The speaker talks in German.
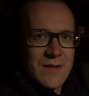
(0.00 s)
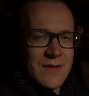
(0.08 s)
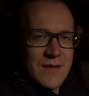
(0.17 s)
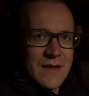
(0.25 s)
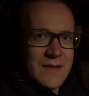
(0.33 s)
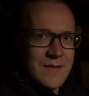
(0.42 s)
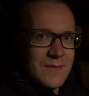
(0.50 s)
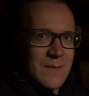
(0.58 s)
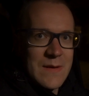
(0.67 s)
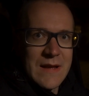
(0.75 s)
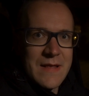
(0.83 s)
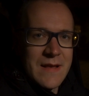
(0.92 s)
Das ist echt
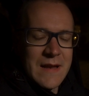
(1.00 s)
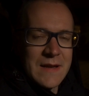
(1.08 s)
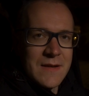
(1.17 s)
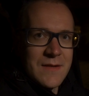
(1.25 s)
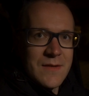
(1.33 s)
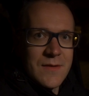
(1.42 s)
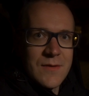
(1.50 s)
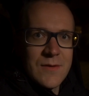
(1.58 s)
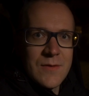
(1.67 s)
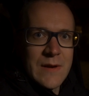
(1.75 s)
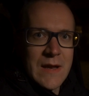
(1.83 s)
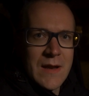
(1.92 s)
was ganz anderes. Es ist
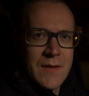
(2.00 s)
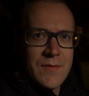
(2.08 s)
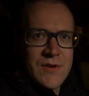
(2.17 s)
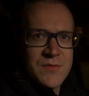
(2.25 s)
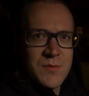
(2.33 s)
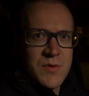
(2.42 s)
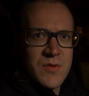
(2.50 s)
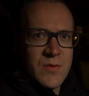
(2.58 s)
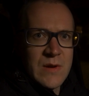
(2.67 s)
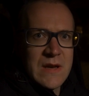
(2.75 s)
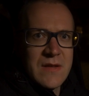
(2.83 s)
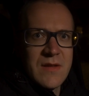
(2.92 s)
so wenig Lichtverschmutzung
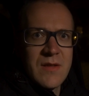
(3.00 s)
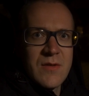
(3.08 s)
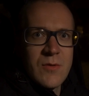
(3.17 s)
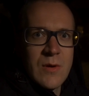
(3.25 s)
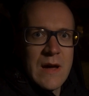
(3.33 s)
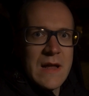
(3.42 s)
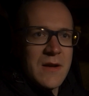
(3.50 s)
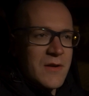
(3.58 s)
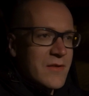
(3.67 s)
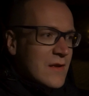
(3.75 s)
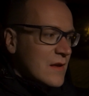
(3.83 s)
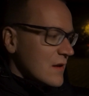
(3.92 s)
hier, die sieht so geil
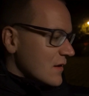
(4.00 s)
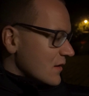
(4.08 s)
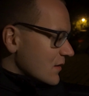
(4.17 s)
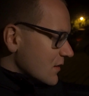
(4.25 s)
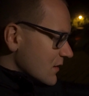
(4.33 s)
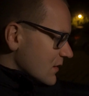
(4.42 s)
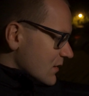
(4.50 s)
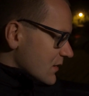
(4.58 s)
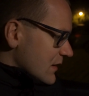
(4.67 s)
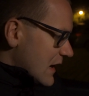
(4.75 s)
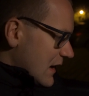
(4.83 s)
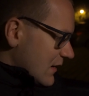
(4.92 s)
aus.
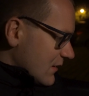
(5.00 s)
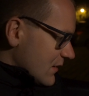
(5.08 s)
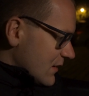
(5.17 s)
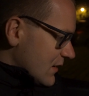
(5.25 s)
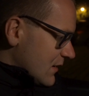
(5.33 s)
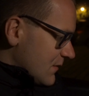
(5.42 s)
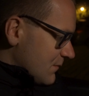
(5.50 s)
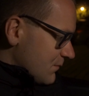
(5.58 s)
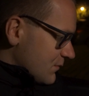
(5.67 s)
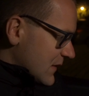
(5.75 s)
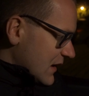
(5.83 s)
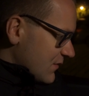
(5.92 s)
Ja,
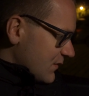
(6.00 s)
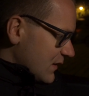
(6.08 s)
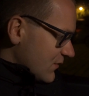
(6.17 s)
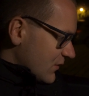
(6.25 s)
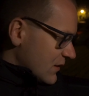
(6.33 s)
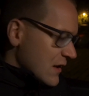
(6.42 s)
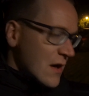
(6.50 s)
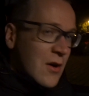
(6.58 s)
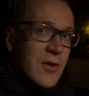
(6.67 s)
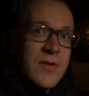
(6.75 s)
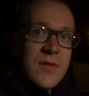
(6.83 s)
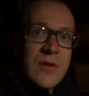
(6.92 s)
ähm, jetzt werde ich von hier
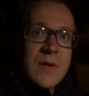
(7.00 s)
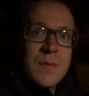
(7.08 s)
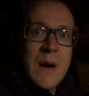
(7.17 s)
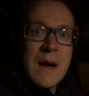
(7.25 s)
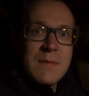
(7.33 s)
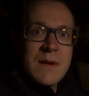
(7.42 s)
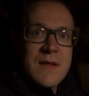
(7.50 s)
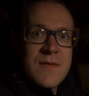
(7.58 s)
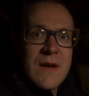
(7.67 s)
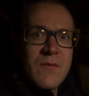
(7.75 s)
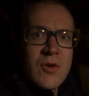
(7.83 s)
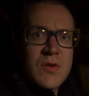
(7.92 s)
aus zu einem Parkplatz
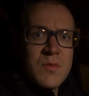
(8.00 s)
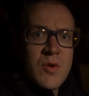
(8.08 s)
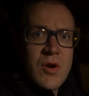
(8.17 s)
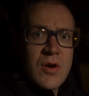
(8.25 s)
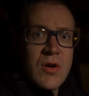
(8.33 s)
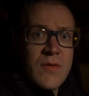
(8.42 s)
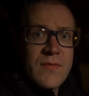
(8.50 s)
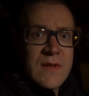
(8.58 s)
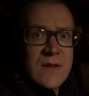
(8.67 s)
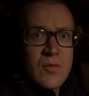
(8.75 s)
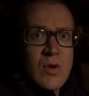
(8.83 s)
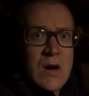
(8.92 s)
fahren, wo ich morgen
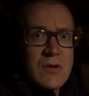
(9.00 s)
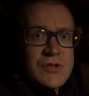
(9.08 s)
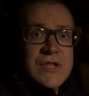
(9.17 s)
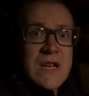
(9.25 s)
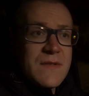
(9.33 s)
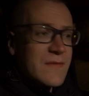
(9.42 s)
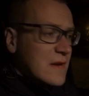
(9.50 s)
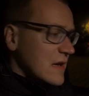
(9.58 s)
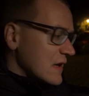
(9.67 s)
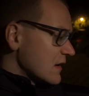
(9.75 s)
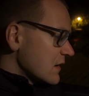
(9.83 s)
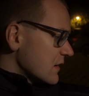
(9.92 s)
hoffentlich in Ruhe ausschlafen
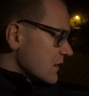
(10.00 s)
kann.